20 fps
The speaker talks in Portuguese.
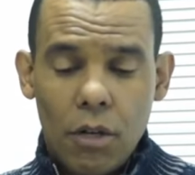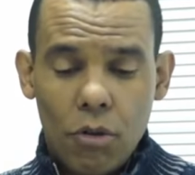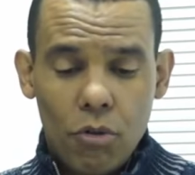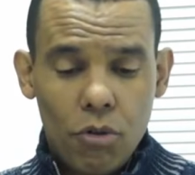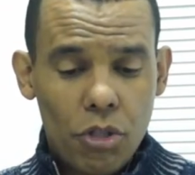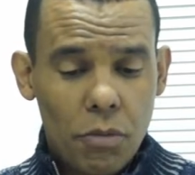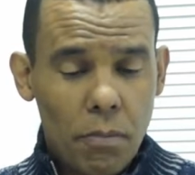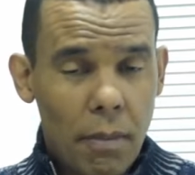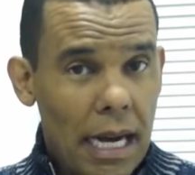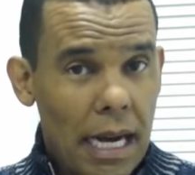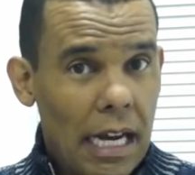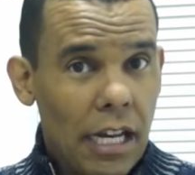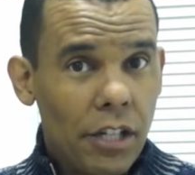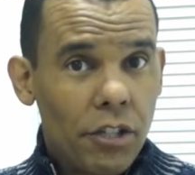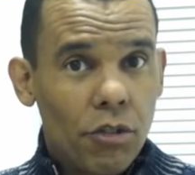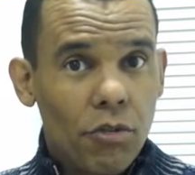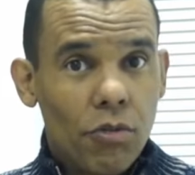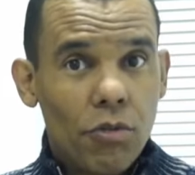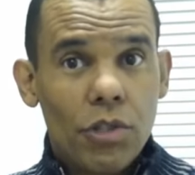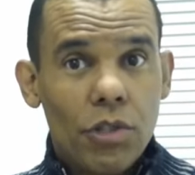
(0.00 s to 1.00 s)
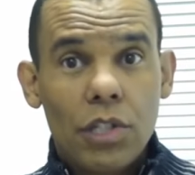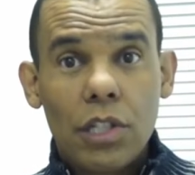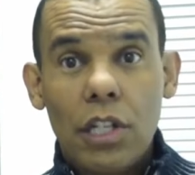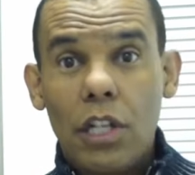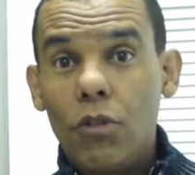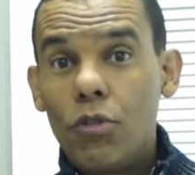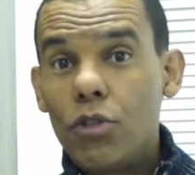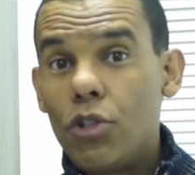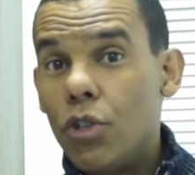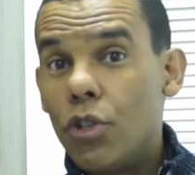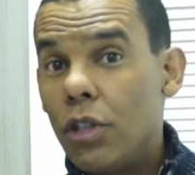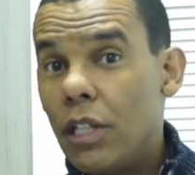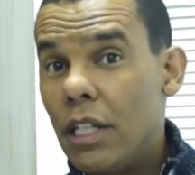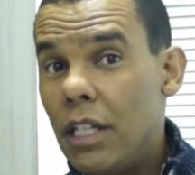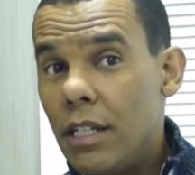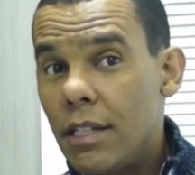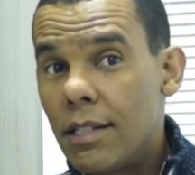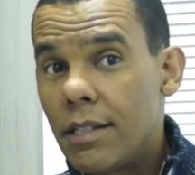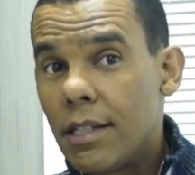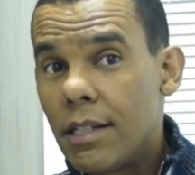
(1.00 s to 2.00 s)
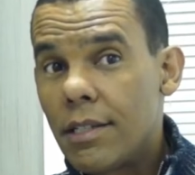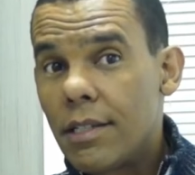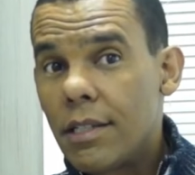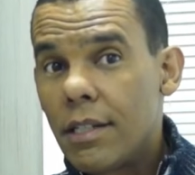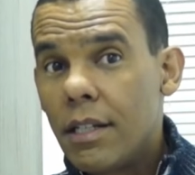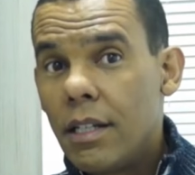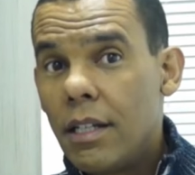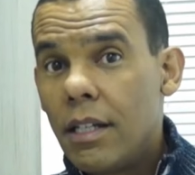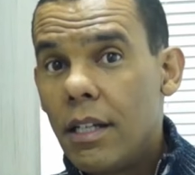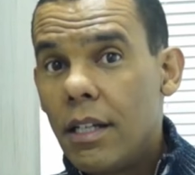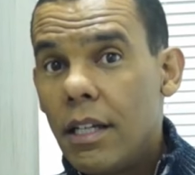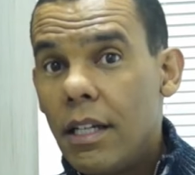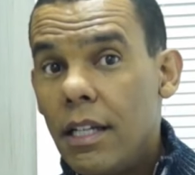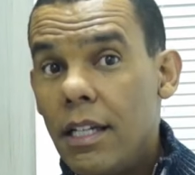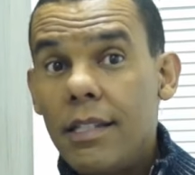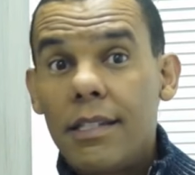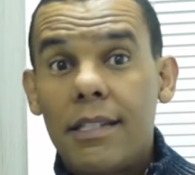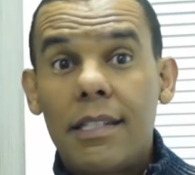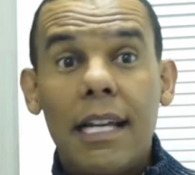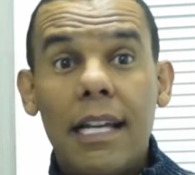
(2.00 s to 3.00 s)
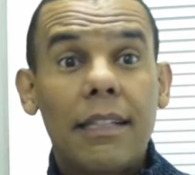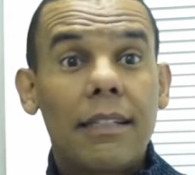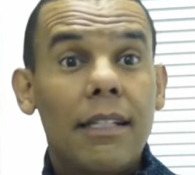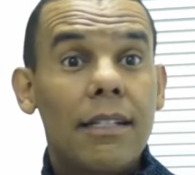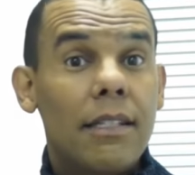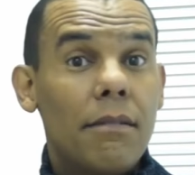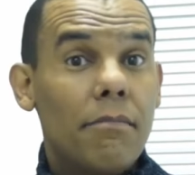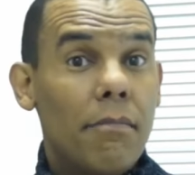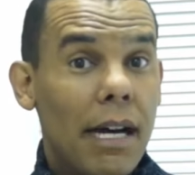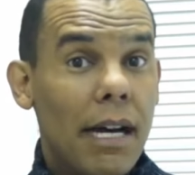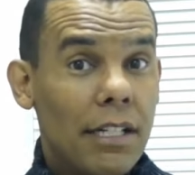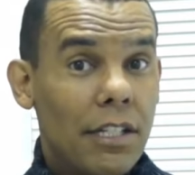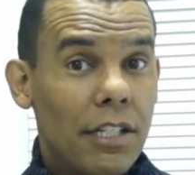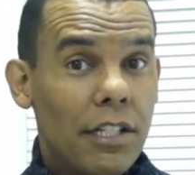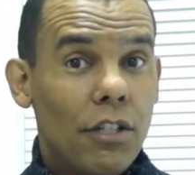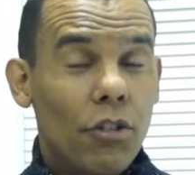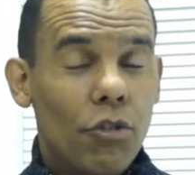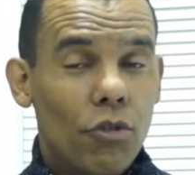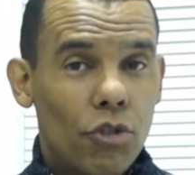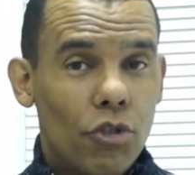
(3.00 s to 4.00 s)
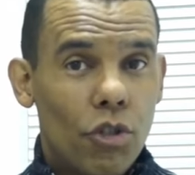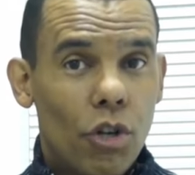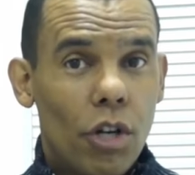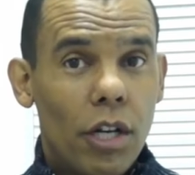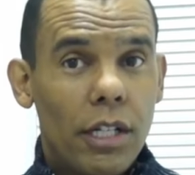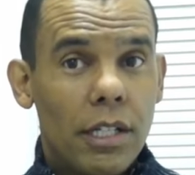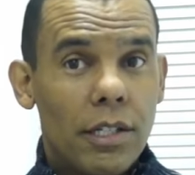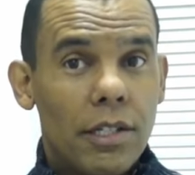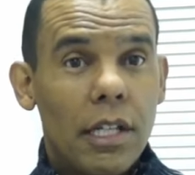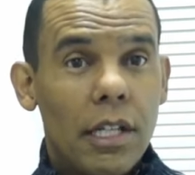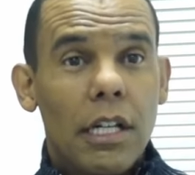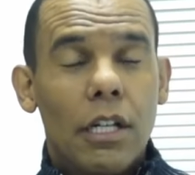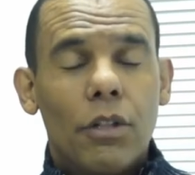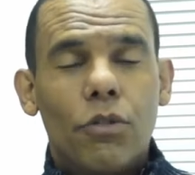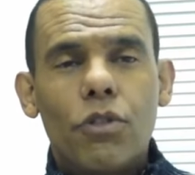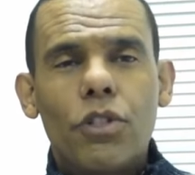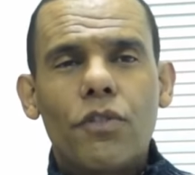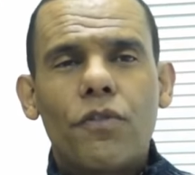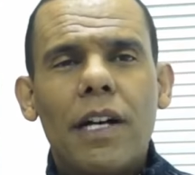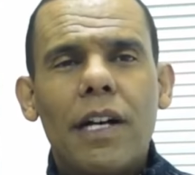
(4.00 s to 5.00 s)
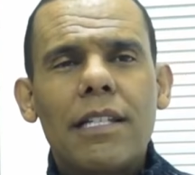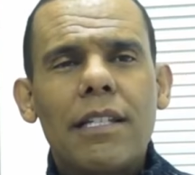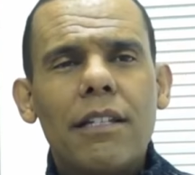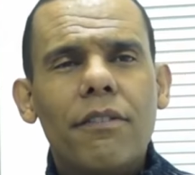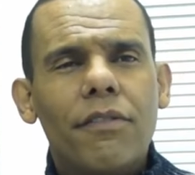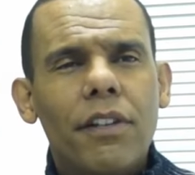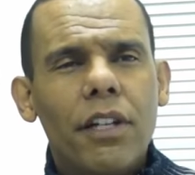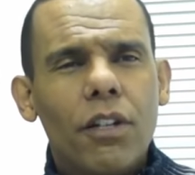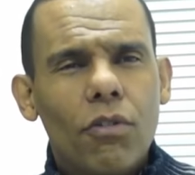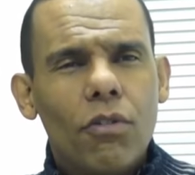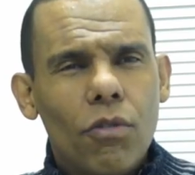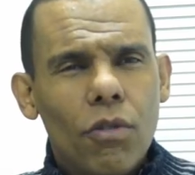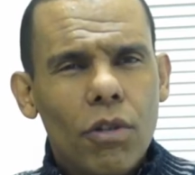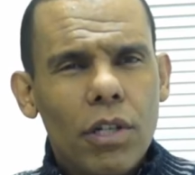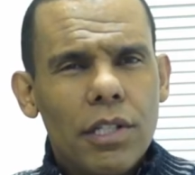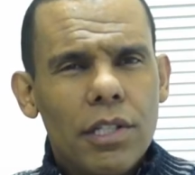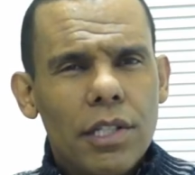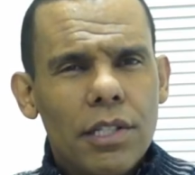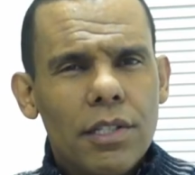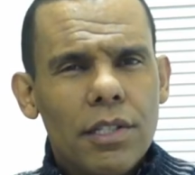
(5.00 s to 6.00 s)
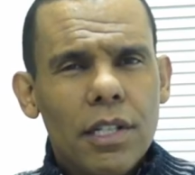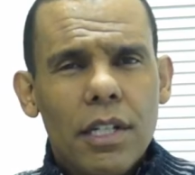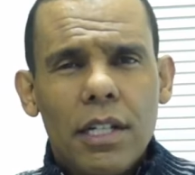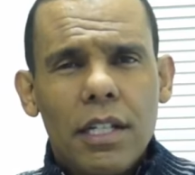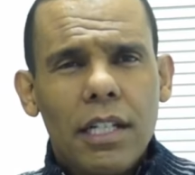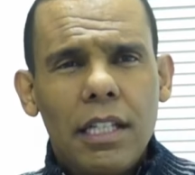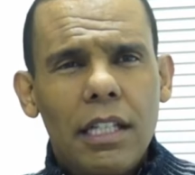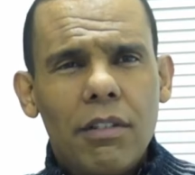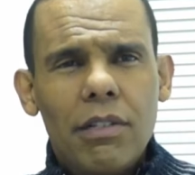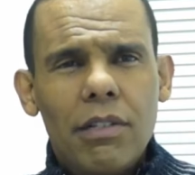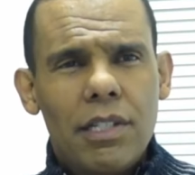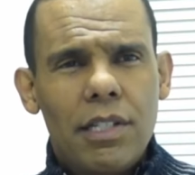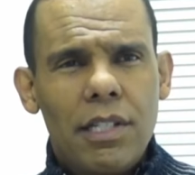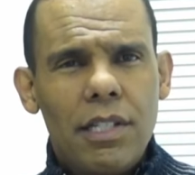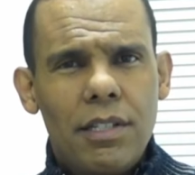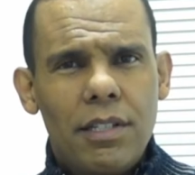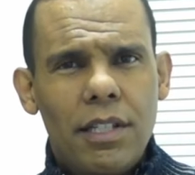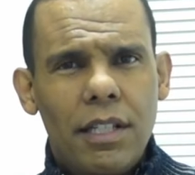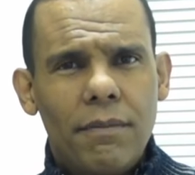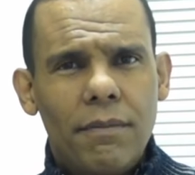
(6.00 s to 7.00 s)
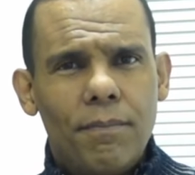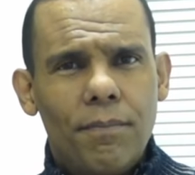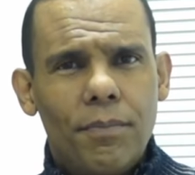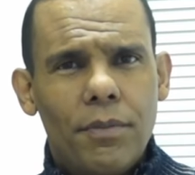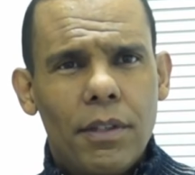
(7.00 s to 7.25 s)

Os mágicos, ilusionistas e certas imagens ilusórias nos fazem ver coisas que não existem.